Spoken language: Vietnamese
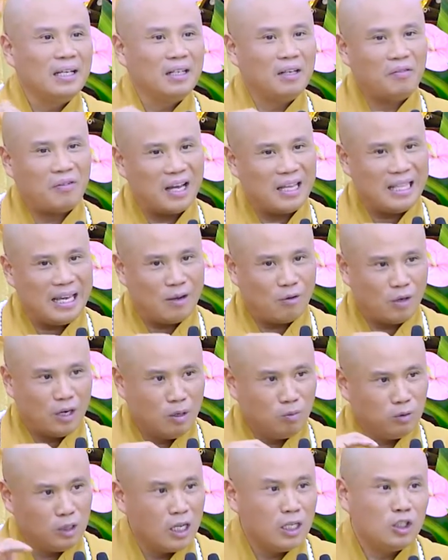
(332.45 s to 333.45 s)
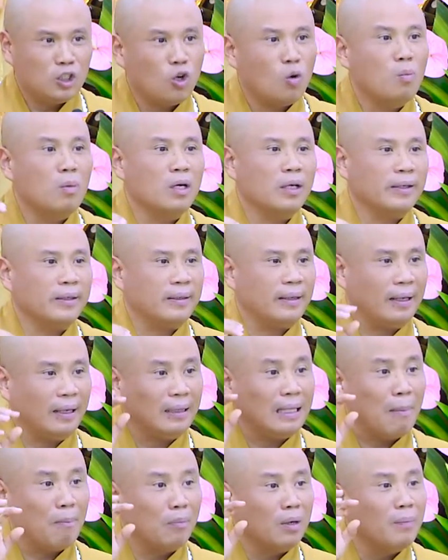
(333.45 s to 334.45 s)
Nó phải theo đến số 10 thì cái
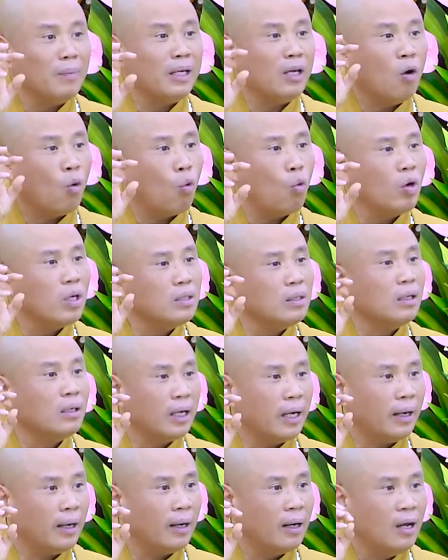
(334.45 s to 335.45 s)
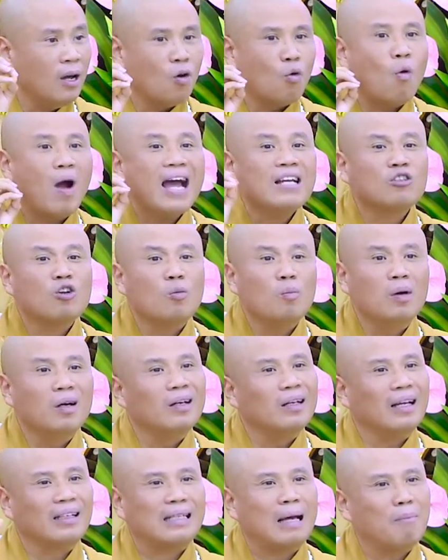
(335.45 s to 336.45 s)
tâm nó mới đủ cái sức định. Quá số
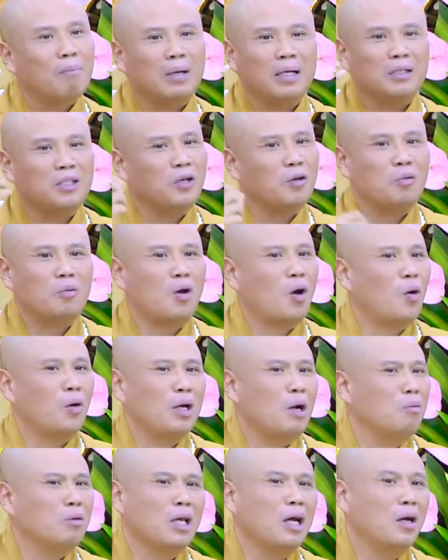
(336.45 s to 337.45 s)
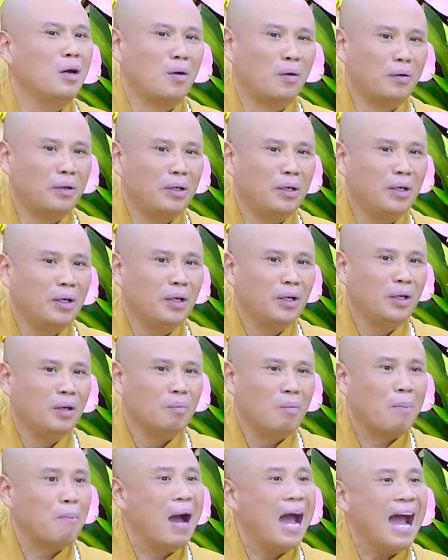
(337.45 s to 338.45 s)
10 là tâm mình chịu không nổi, không nhớ nổi.
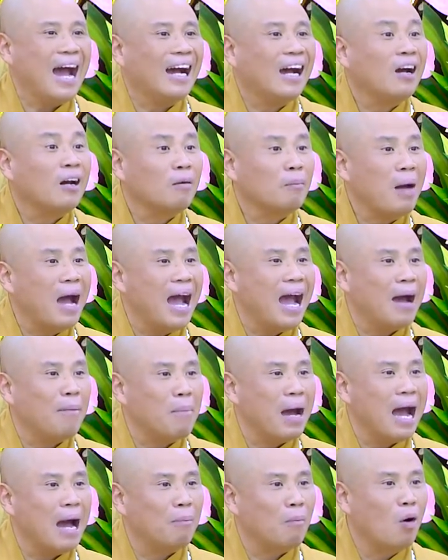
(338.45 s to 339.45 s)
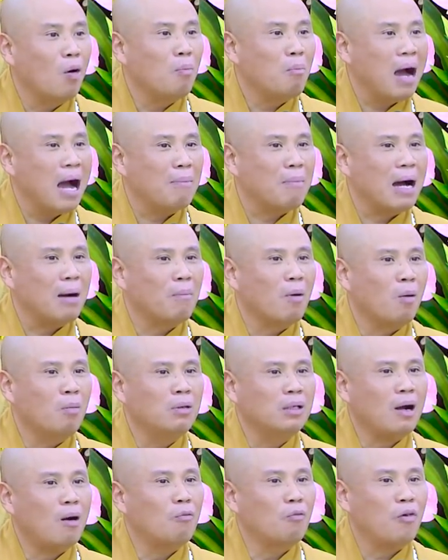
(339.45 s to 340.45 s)
Mà 3, 3,
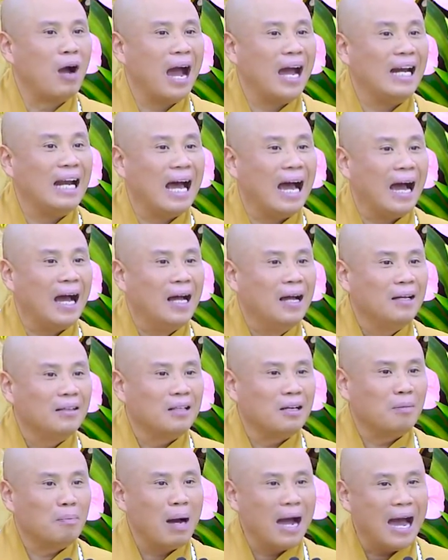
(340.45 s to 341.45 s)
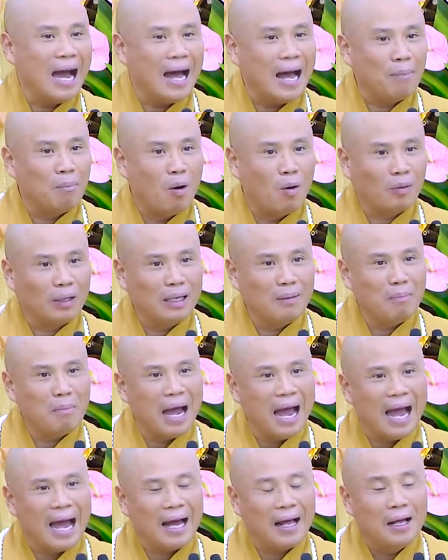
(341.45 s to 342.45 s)
4 không phải là từ 1 đến
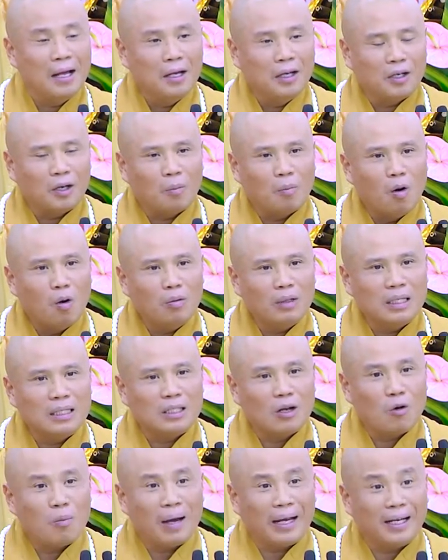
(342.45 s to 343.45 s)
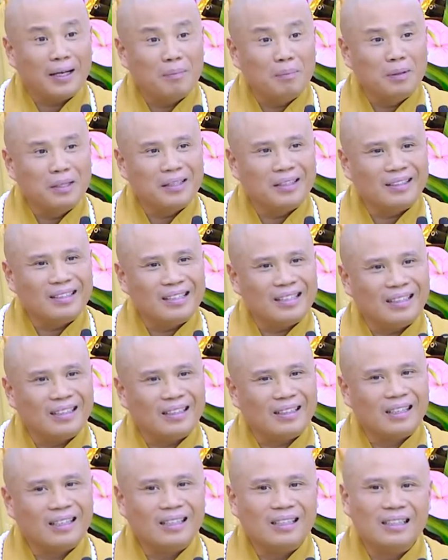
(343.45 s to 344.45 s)
3 rồi 4 đến 6, 7 đến 10 thì
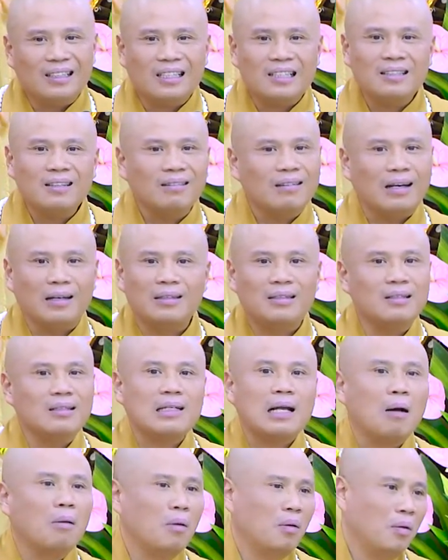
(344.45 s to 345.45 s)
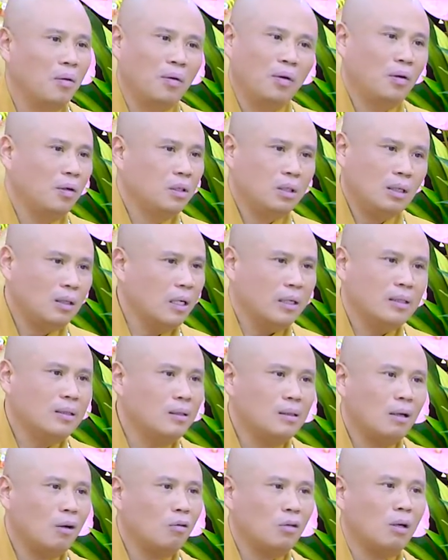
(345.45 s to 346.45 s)
cái sức định chưa sâu. Sức định
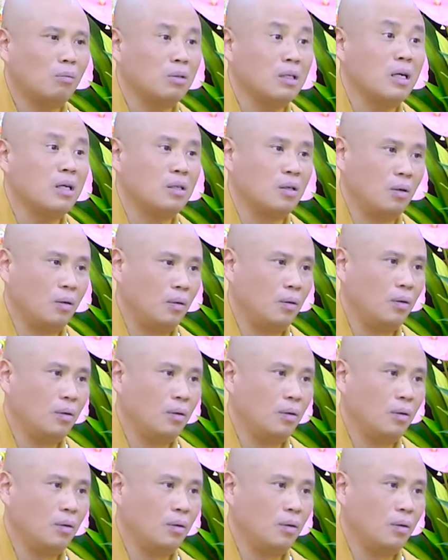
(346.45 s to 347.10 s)
chưa sâu trong nhớ số.